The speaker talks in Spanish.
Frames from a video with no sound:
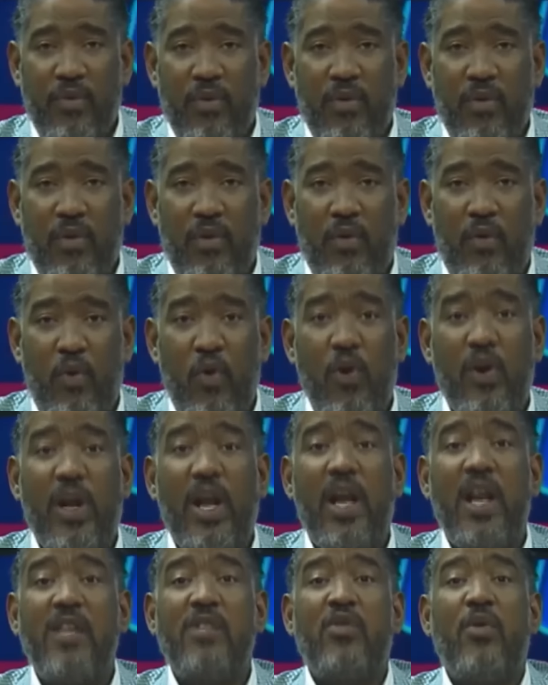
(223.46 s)
lo que
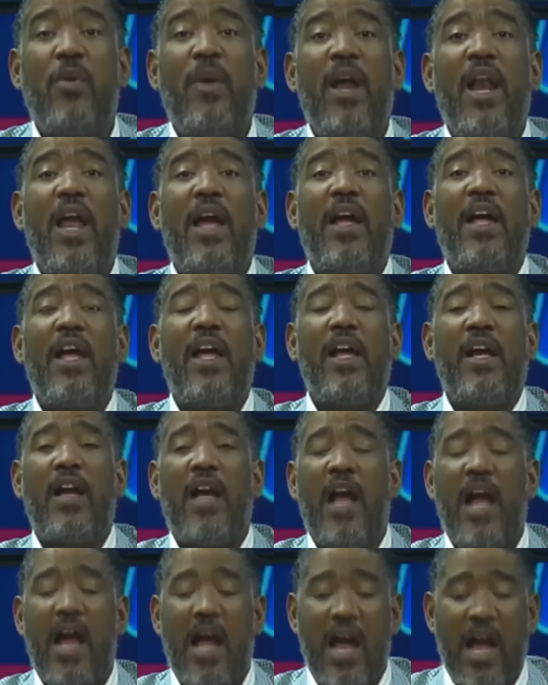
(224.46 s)
le hizo Balaguer
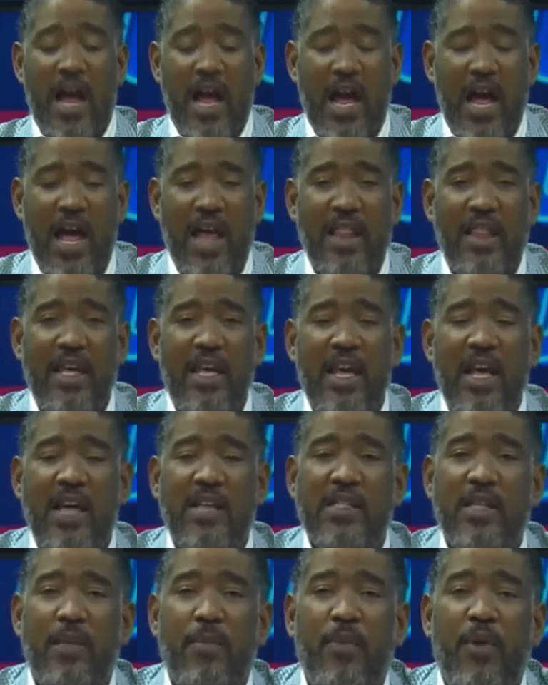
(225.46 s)
a,
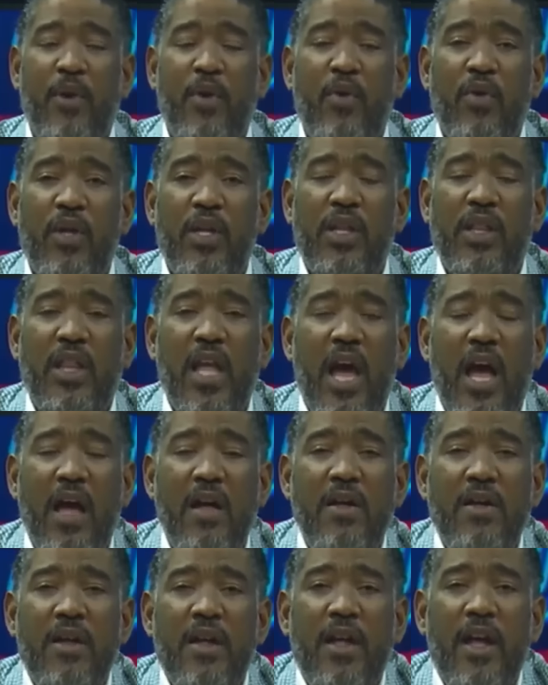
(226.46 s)
Díaz, el periodista
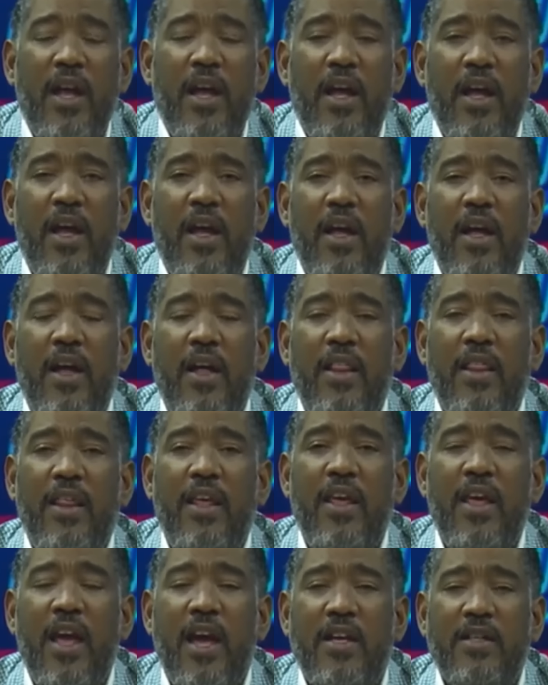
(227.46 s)
eh, eh,
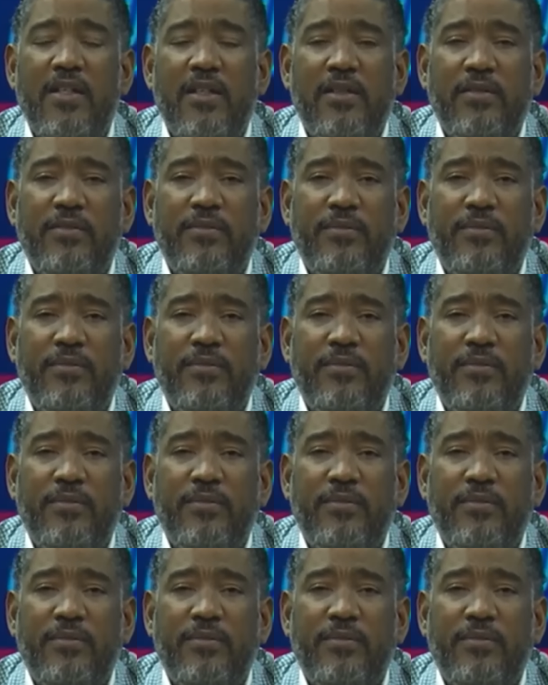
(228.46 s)
Díaz,